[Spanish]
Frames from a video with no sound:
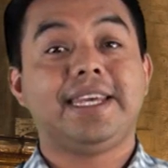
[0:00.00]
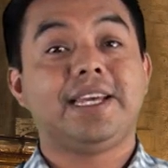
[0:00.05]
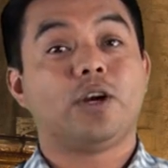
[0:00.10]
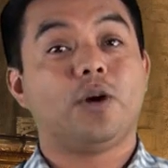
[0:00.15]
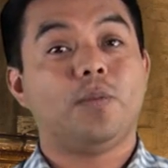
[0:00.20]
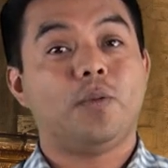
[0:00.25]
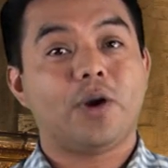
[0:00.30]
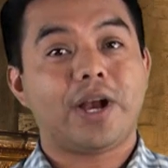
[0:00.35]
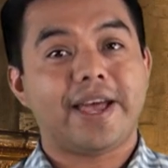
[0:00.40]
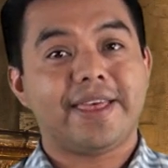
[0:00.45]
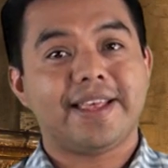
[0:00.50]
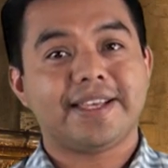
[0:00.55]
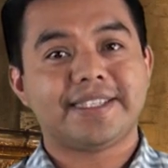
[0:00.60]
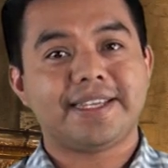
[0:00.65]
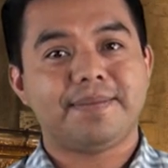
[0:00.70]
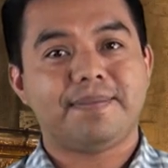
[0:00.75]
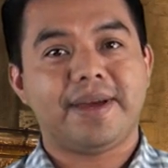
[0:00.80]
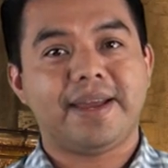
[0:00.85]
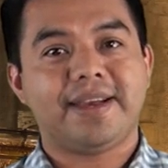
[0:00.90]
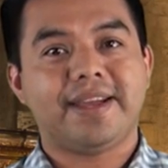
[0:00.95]
y como cada
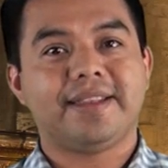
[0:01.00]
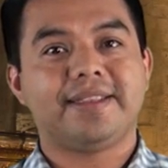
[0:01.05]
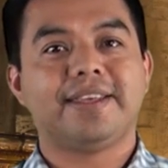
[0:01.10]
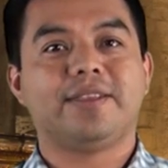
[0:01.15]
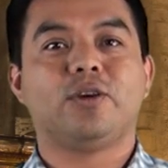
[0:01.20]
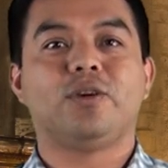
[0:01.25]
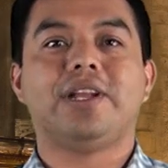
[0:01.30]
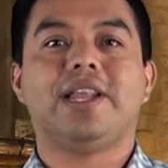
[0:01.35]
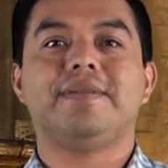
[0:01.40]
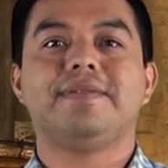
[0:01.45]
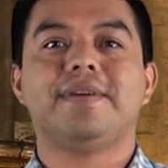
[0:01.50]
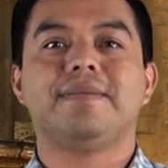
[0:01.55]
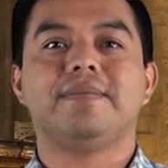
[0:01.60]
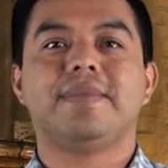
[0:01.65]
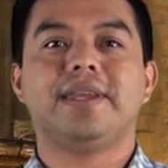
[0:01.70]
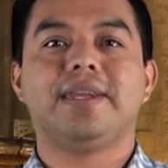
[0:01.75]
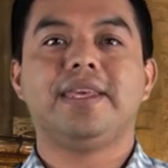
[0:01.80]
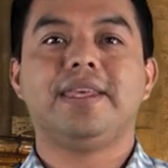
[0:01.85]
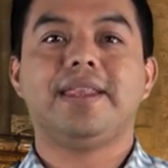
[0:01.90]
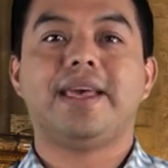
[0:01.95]
semana te doy la
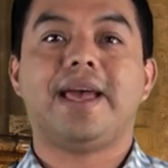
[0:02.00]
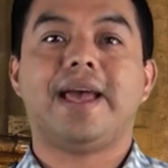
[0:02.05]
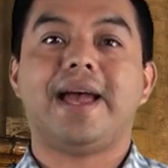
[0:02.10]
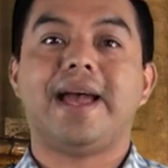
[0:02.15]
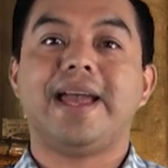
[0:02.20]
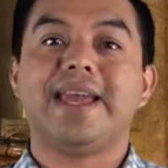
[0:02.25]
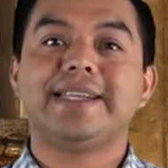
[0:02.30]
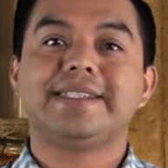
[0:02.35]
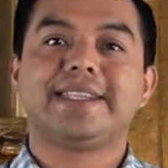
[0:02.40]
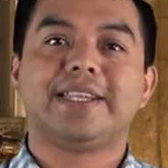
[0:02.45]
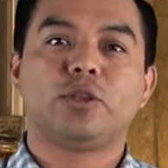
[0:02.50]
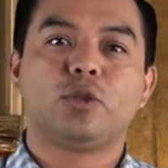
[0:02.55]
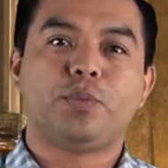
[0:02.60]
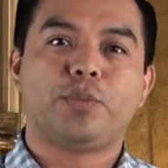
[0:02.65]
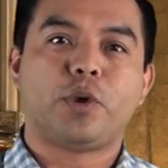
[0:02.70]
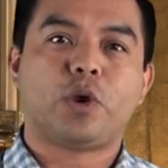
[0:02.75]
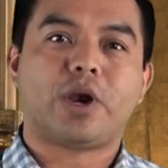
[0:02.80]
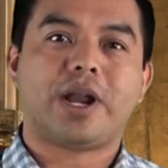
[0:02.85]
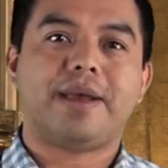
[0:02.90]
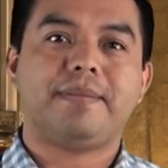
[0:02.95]
bienvenida a este
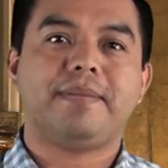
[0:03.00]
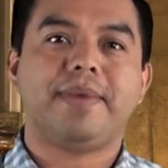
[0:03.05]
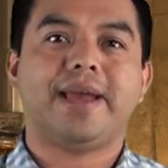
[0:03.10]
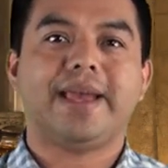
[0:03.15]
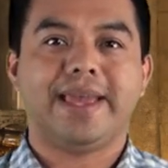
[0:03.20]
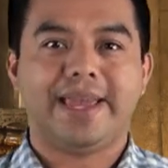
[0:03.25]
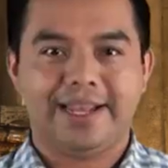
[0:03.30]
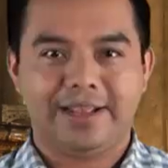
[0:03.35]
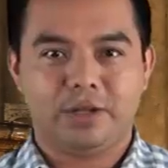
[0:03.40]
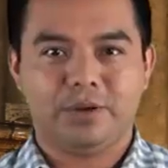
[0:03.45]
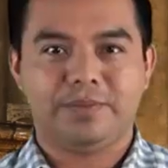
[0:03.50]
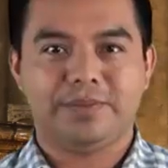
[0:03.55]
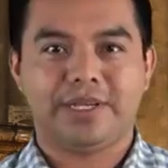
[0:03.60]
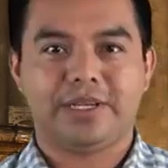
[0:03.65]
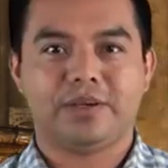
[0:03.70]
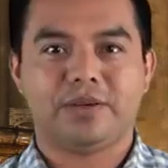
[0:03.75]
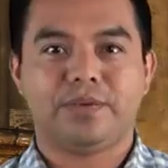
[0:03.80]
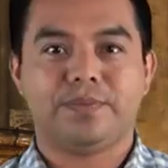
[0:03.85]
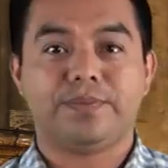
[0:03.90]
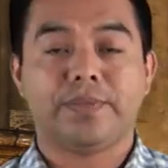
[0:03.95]
tu programa El
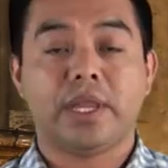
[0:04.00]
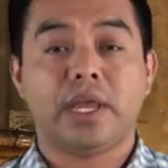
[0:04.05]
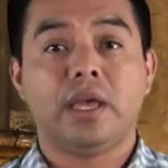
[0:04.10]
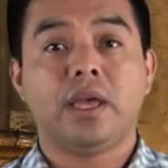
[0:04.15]
Domingo.